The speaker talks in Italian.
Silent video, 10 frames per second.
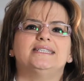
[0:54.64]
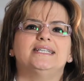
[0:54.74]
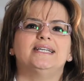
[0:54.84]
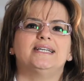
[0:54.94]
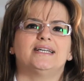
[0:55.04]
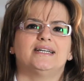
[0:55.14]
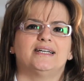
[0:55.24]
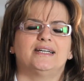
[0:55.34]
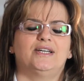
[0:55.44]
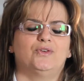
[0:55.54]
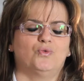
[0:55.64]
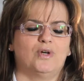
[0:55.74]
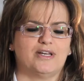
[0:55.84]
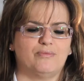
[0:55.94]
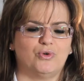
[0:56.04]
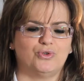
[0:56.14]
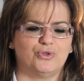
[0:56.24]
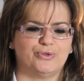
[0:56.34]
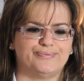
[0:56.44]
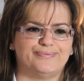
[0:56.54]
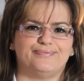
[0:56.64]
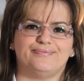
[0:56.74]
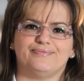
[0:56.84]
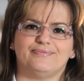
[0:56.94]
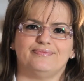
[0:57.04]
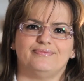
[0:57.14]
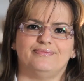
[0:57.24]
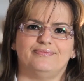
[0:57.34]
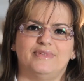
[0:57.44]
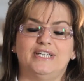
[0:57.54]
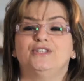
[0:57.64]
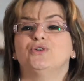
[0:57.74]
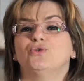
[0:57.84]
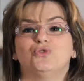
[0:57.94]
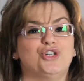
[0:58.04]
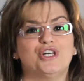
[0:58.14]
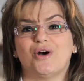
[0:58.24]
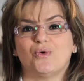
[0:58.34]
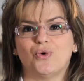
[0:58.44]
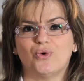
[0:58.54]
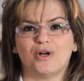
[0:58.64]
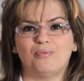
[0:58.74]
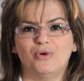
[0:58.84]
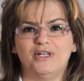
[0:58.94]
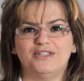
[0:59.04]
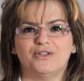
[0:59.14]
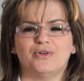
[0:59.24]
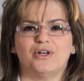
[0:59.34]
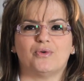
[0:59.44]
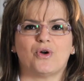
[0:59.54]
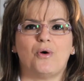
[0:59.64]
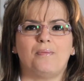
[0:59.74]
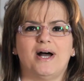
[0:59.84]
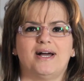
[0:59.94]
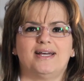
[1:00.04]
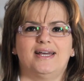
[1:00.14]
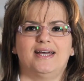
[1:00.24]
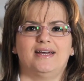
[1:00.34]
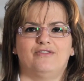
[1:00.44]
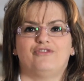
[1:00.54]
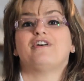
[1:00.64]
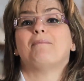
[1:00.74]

di, eh, in un qualche modo, mh, ideologia o colore politico in Europa eh, fa